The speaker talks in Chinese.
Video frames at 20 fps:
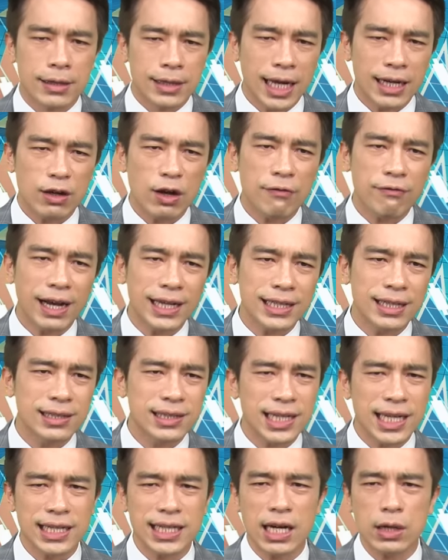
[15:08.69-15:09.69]
那你会发现
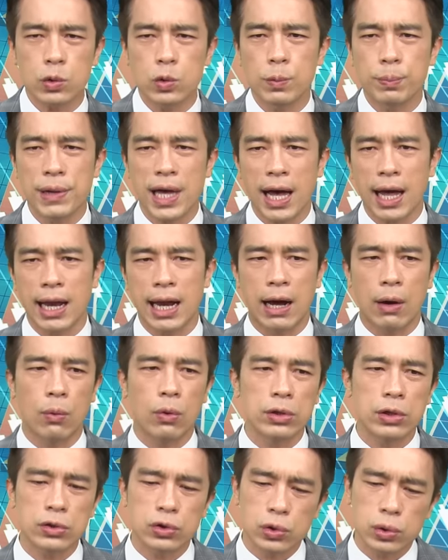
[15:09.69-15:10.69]
这些股票啊，
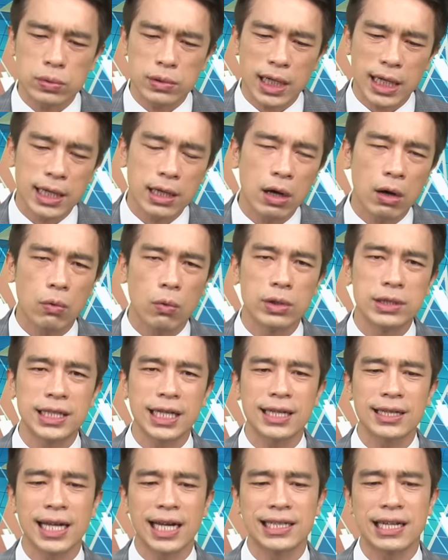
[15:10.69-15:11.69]
我都出了以后，我
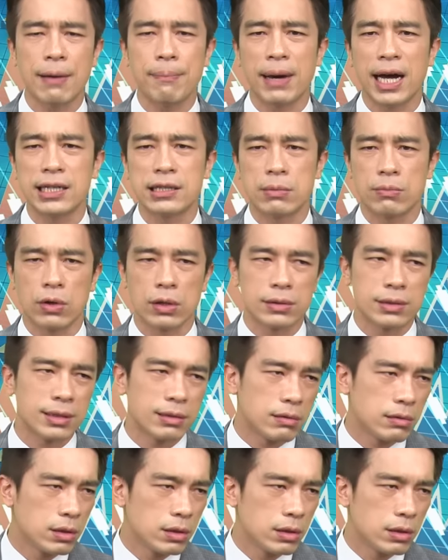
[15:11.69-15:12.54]
建议大家买什么？